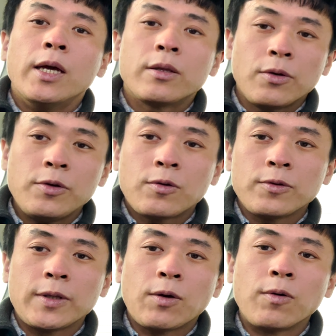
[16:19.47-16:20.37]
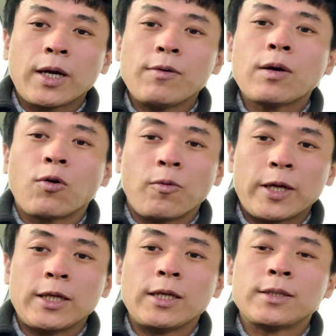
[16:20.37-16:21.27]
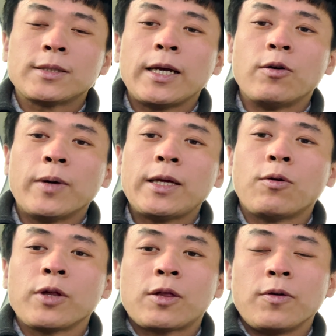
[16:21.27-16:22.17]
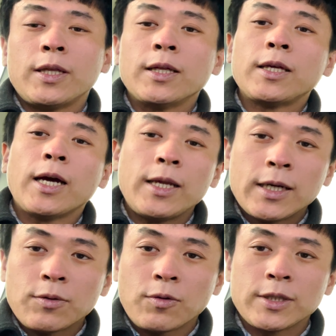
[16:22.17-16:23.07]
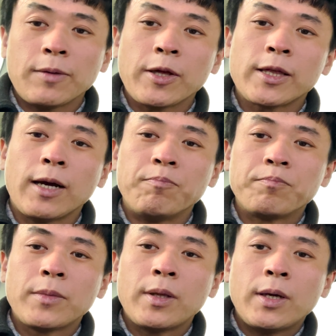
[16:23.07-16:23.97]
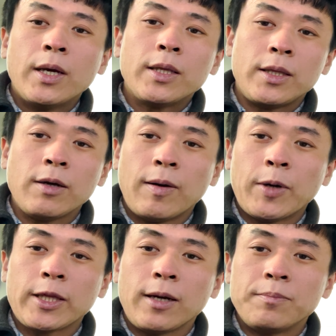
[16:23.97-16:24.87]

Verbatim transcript: ということで今回はここまでです。最後までご視聴いただきありがとうございました。ではまた。